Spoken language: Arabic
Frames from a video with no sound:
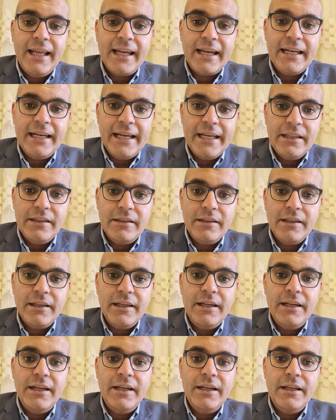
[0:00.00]
هي الاكلات
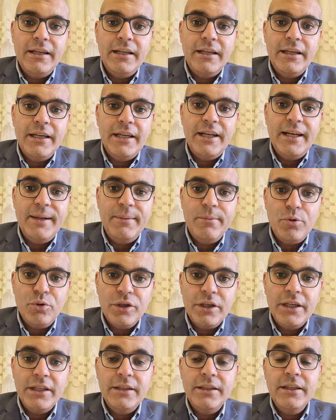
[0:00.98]
اللي
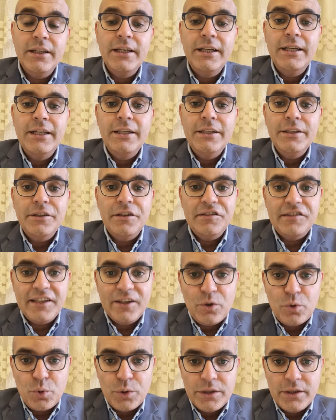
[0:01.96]
ممكن
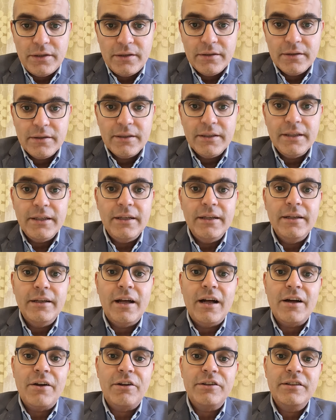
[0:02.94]
تزود
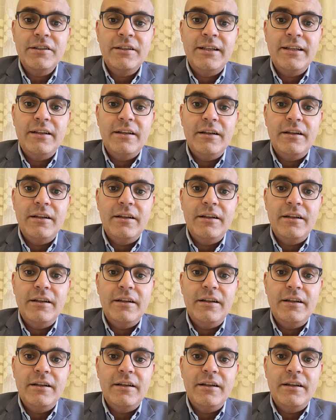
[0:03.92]
اعراض